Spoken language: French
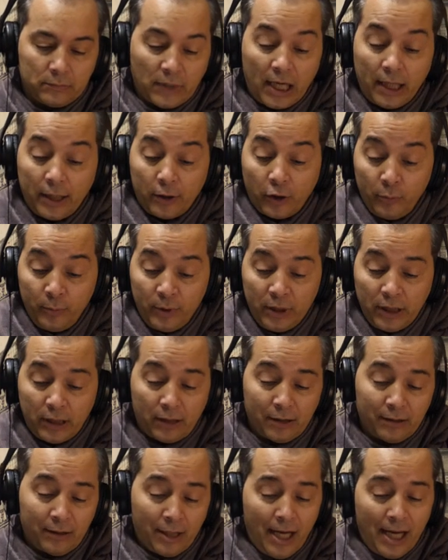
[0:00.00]
Elle est
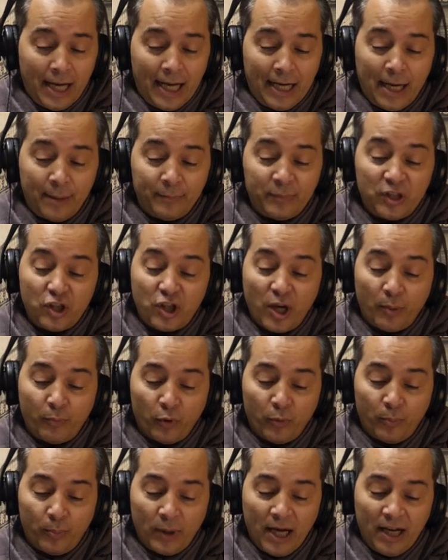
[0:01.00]
comique, elle a un petit
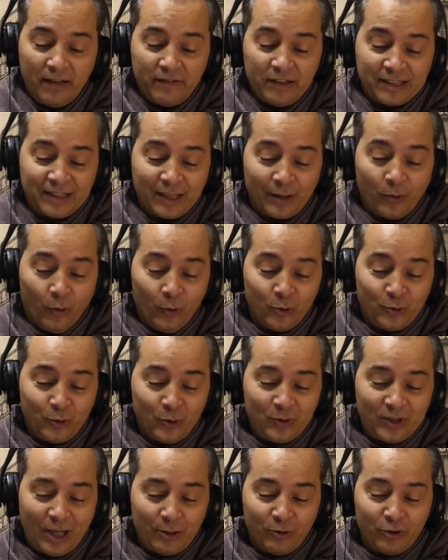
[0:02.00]
chapeau plat, avec ses gros
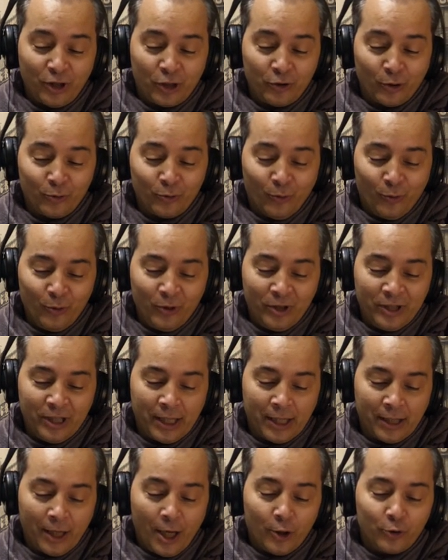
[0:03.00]
yeux, ça lui donne un drôle
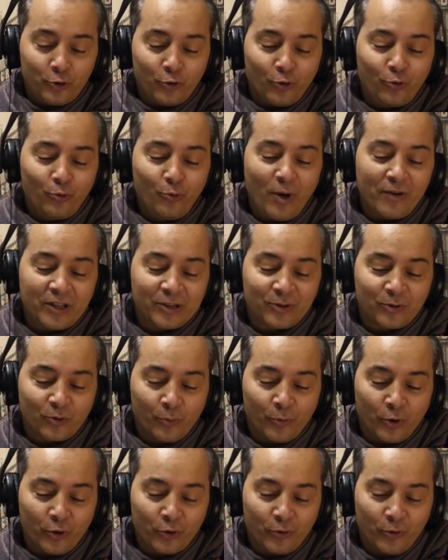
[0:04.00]
d'air, surtout avec son
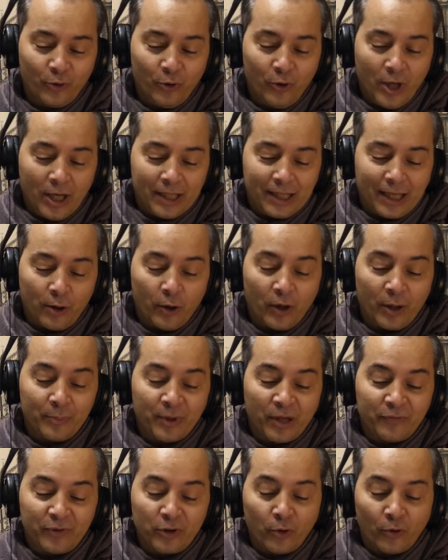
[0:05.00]
manteau, qu'elle aurait
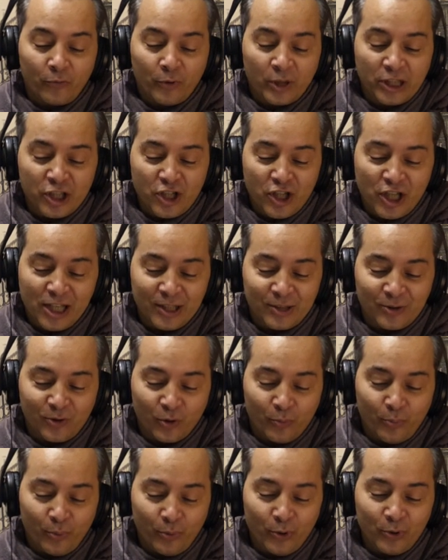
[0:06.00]
bien fait d'envoyer chez les
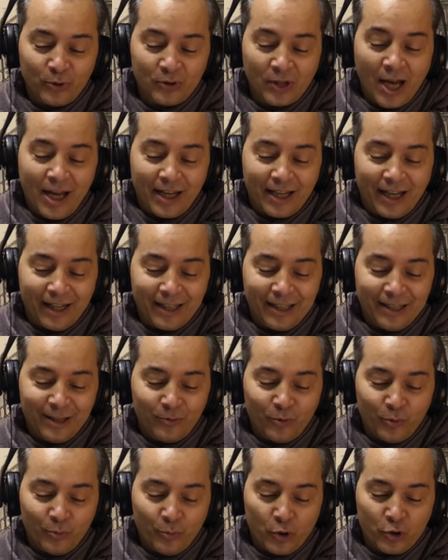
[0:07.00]
stoppeuses, car il
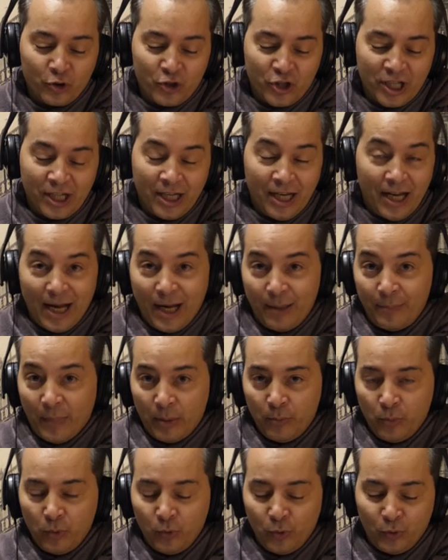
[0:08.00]
est tout mangé, elle
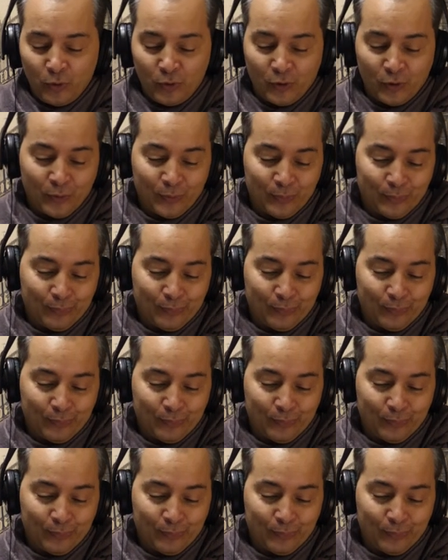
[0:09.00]
m'amuse.